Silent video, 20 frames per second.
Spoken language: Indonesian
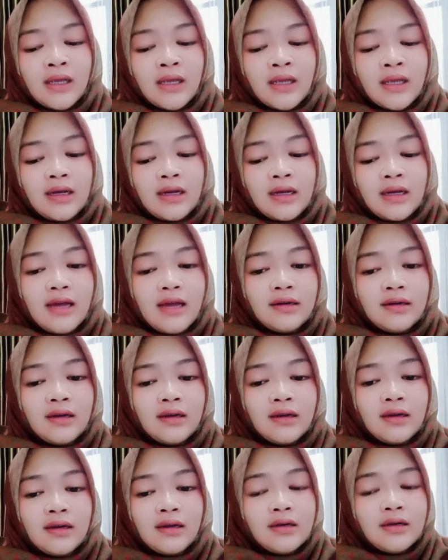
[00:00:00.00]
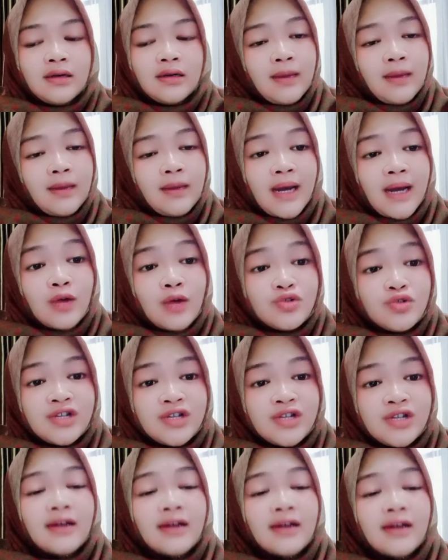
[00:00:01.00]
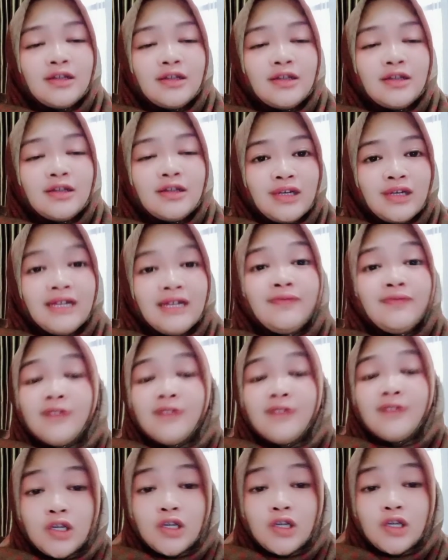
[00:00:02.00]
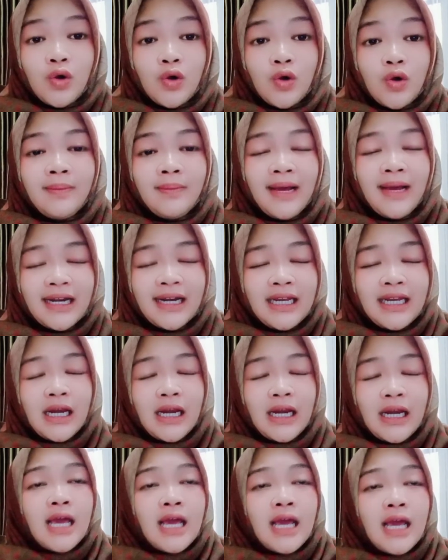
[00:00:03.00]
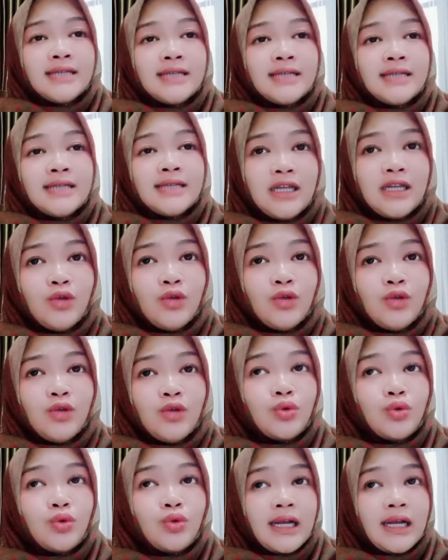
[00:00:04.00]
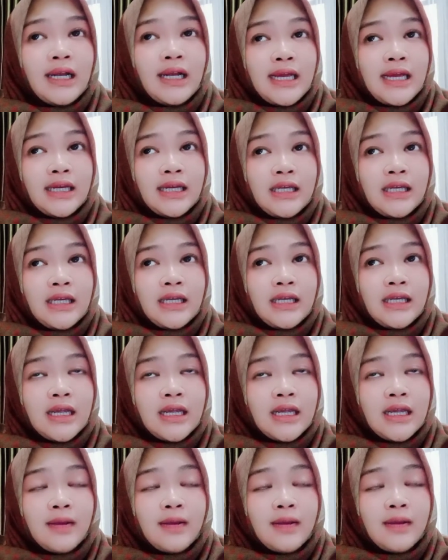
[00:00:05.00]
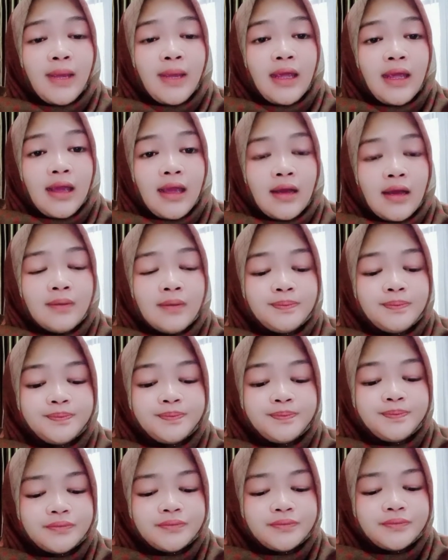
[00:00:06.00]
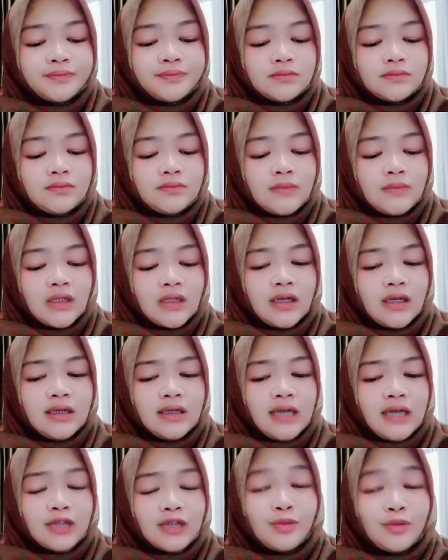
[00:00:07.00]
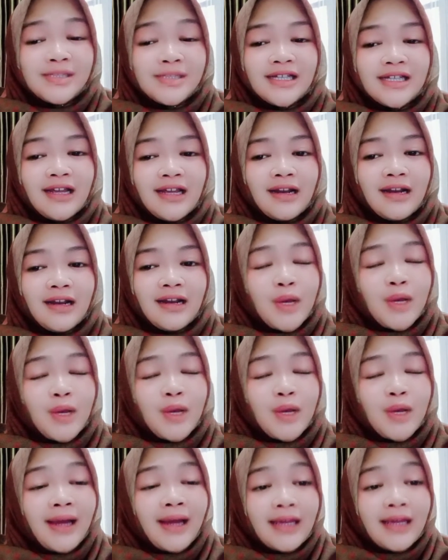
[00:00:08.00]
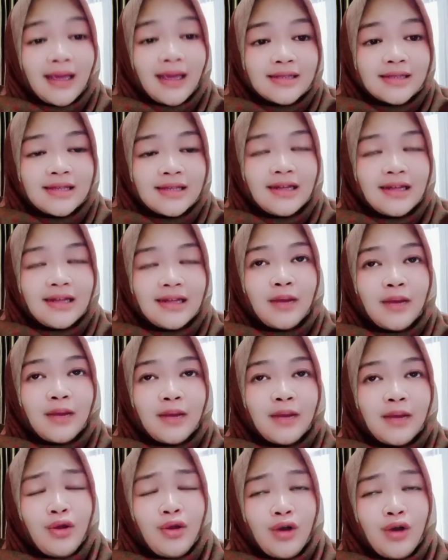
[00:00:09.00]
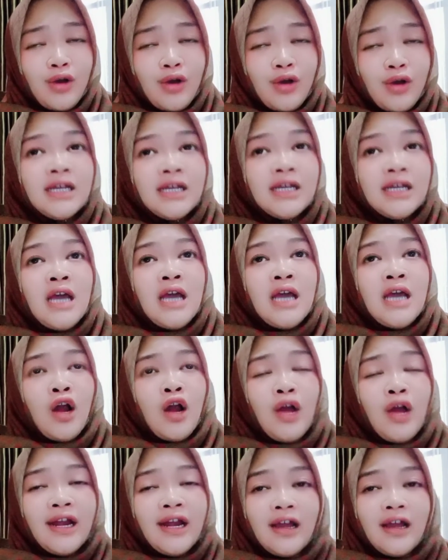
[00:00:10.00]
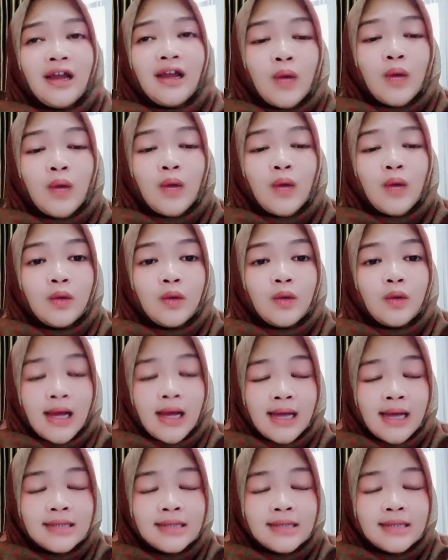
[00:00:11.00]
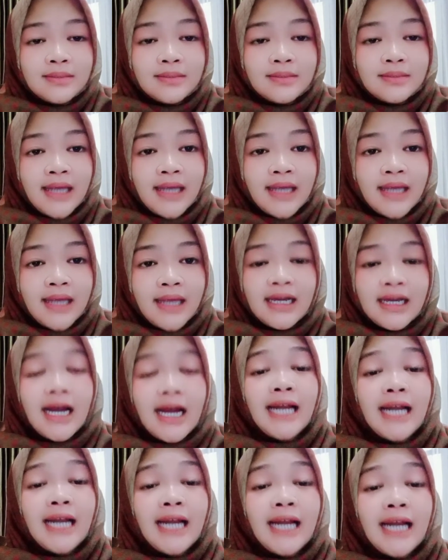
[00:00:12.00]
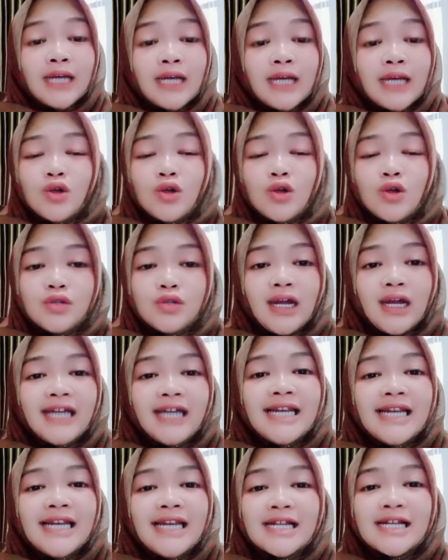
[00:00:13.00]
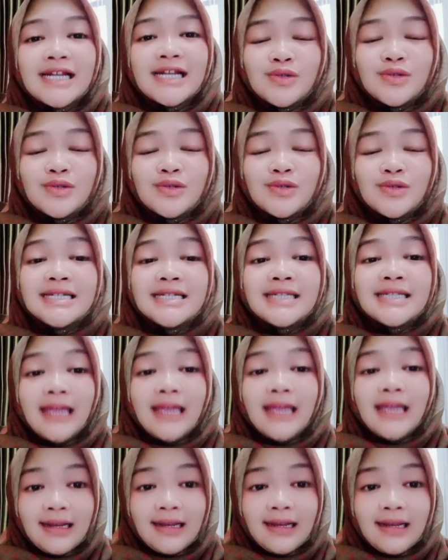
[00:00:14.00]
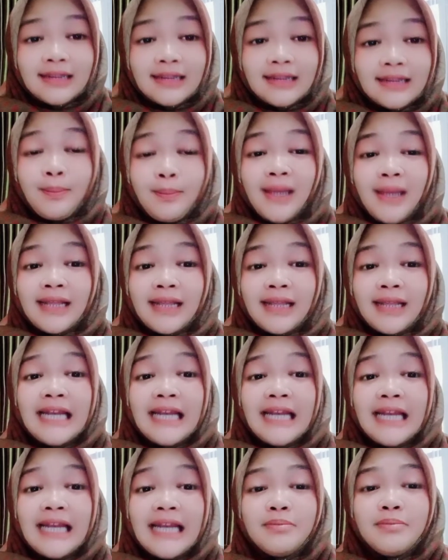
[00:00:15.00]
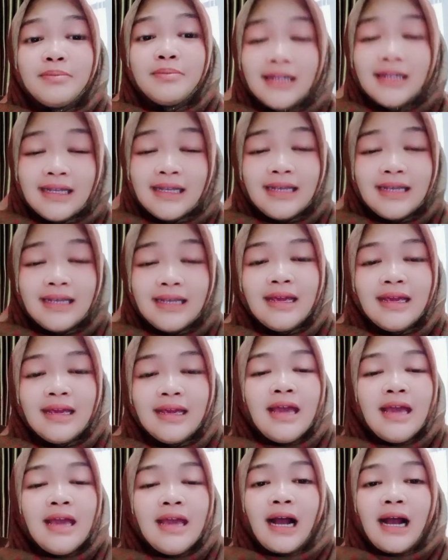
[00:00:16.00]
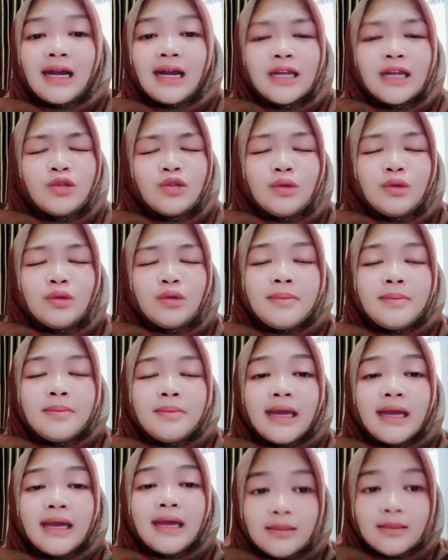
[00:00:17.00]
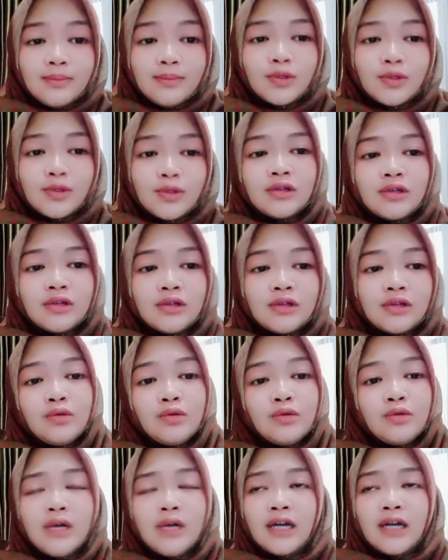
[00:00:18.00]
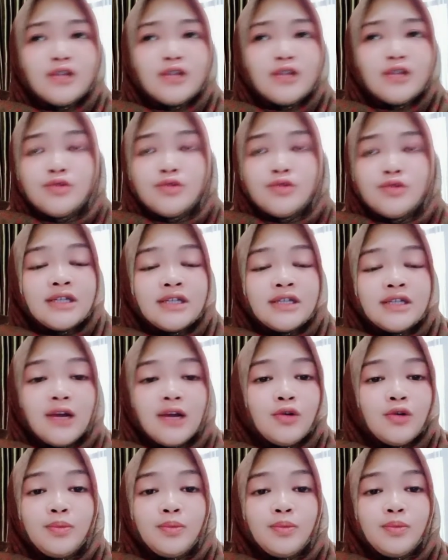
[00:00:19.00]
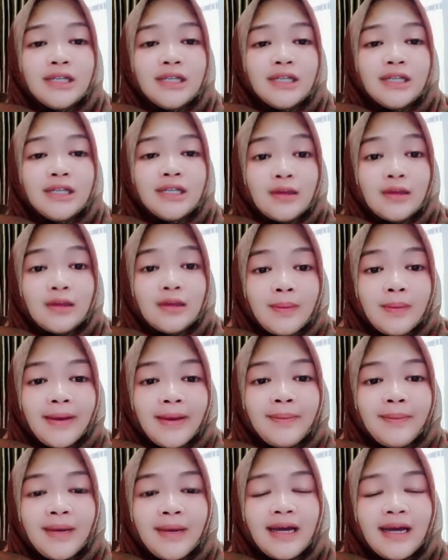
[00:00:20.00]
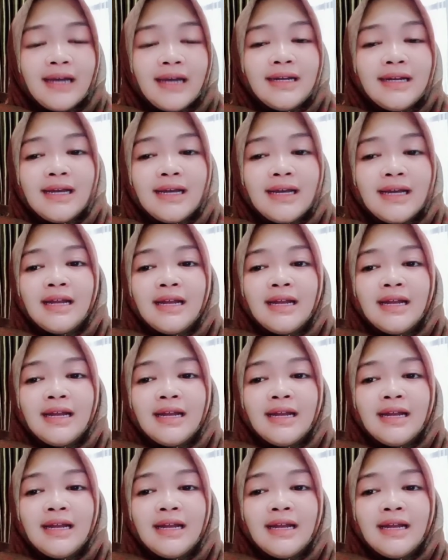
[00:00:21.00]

dan uh, apa aku share gitu loh di video kemarin. Jadi untuk kalian nih yang pengen Eh, atau misalnya yang baru pakai skincare by Ot, kalau ada keluhan-keluhan sebaiknya kalian konsulkan langsung ke seller tempat kalian beli karena itu lebih baik menurut aku karena jujur aja aku pun tidak tahu apa-apa dan